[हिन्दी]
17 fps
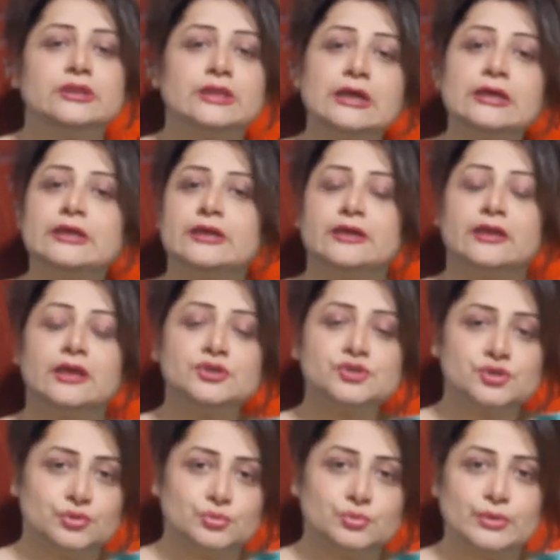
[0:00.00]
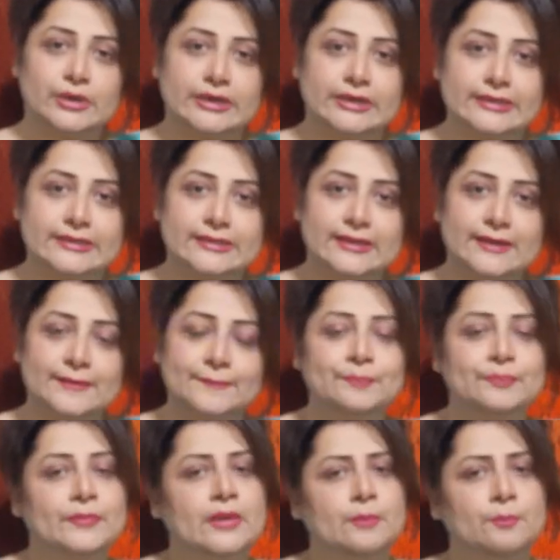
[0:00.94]
तंग करना शुरू कर देता है
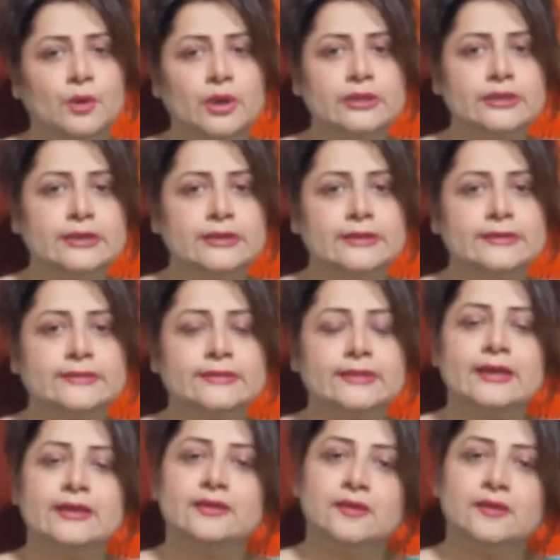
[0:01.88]
बहुत तंग करता है